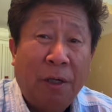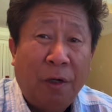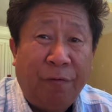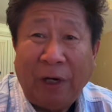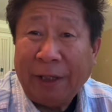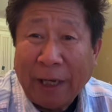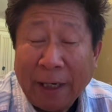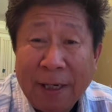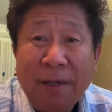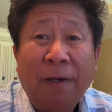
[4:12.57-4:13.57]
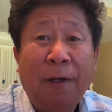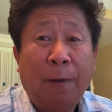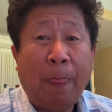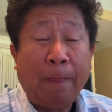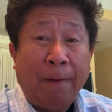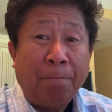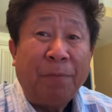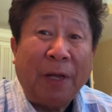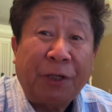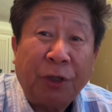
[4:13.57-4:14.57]
vì đấy cha nè
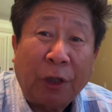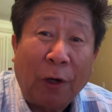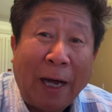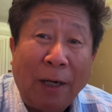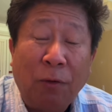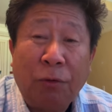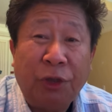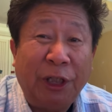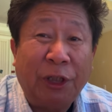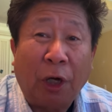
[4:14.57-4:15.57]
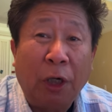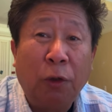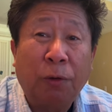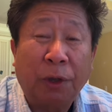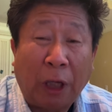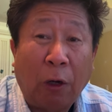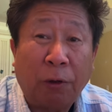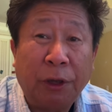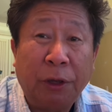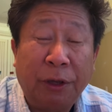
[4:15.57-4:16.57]
nhà chữ tàu hà luôn ít cho luôn cái
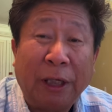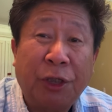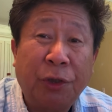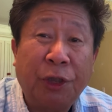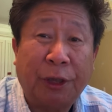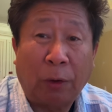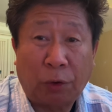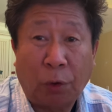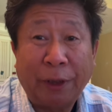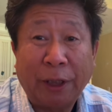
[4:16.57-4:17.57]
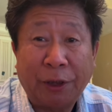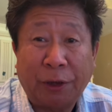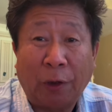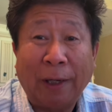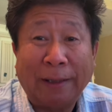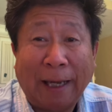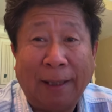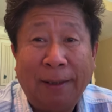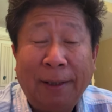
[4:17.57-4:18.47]
thầu cứ nhà chữ chỉ tàu tuổi nhà chữ tàu hà ta